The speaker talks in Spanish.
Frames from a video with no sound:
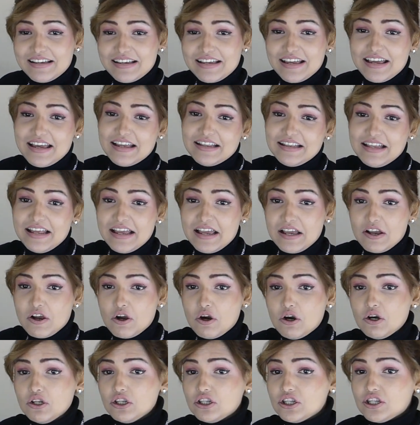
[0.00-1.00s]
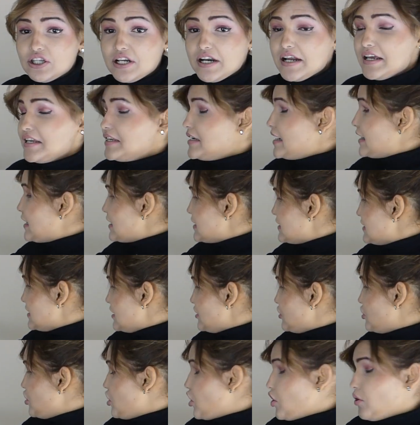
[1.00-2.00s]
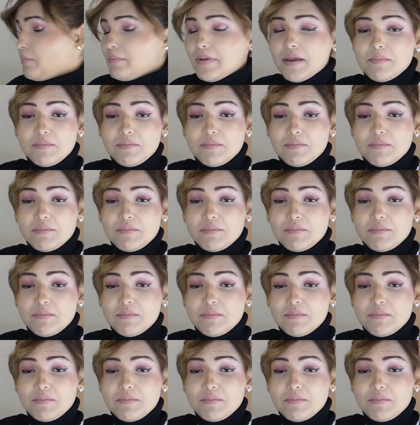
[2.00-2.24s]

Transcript: que tengo tres yaquecitos con mi